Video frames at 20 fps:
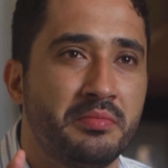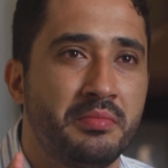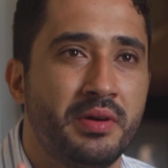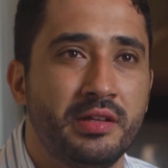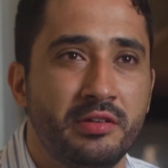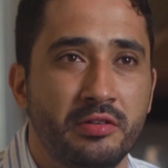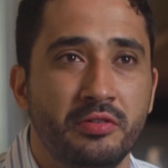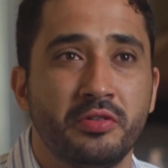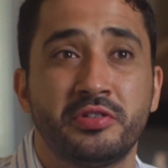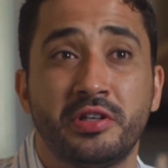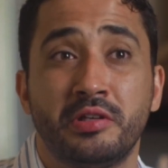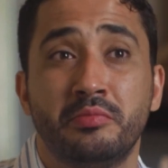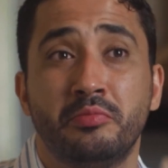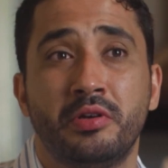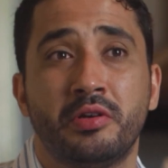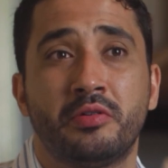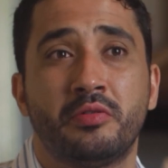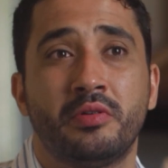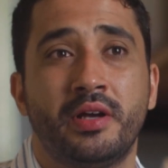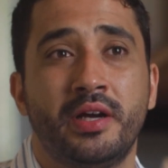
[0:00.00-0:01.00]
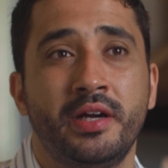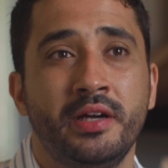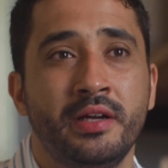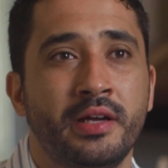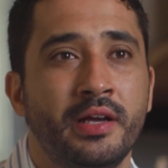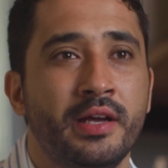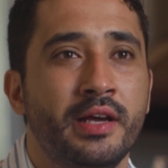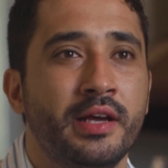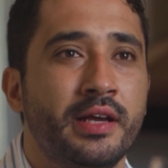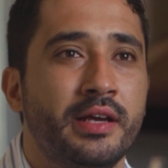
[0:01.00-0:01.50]
chamado hidrogênio
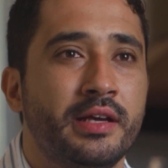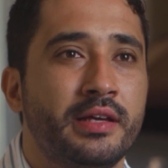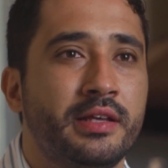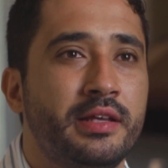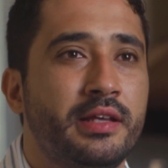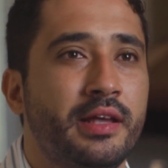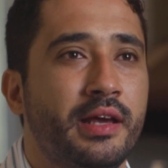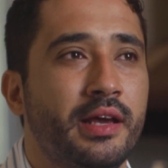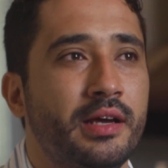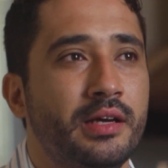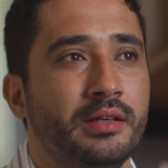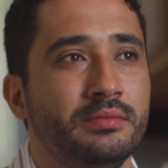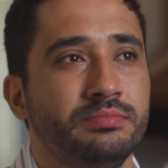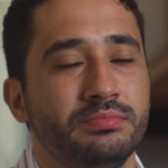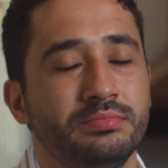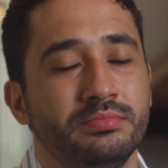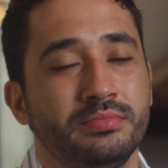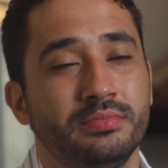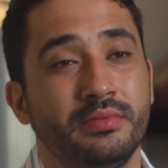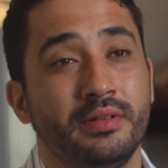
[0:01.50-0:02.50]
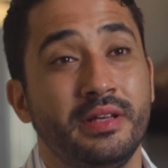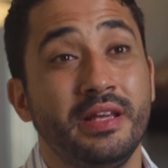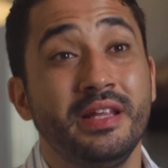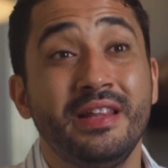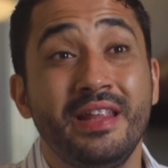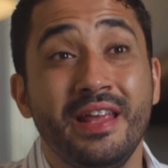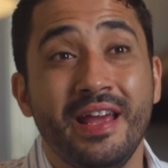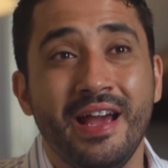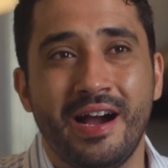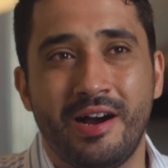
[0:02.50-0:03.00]
molecular que é
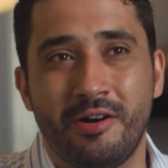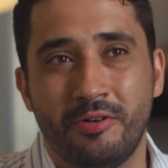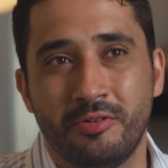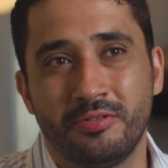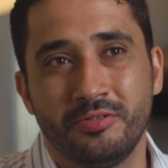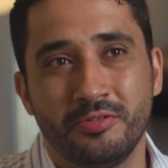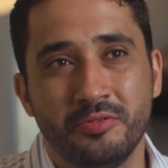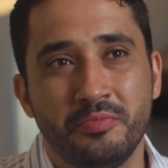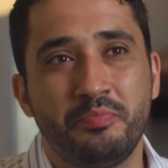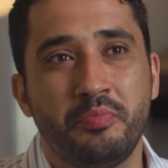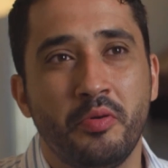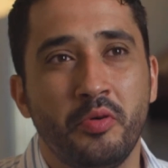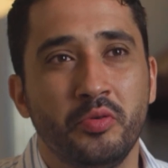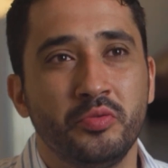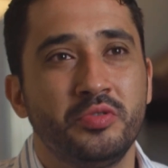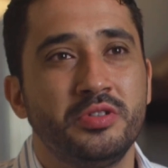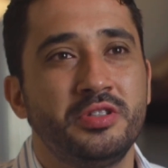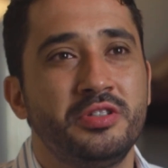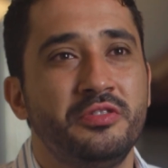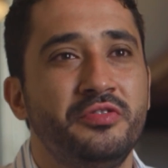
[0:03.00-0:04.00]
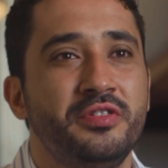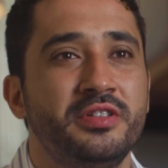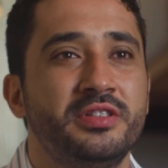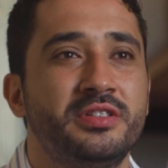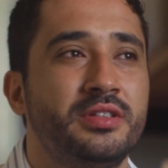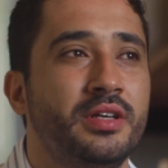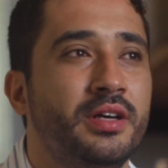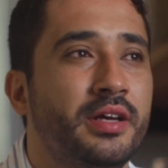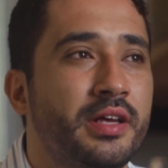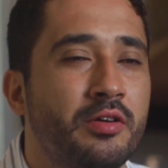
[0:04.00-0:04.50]
ideal do ponto de
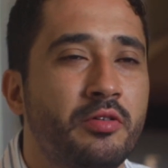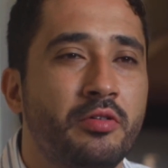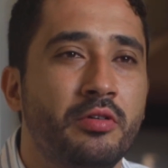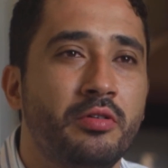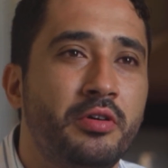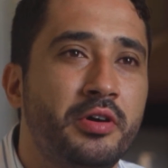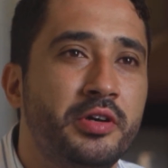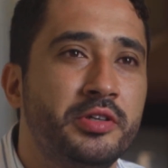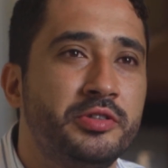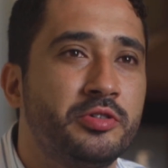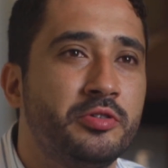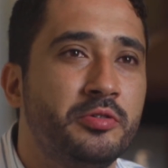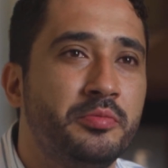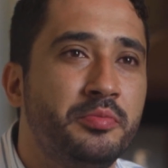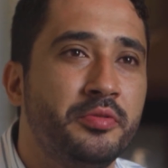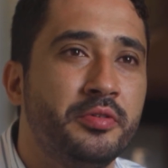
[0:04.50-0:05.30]
vista ecológico,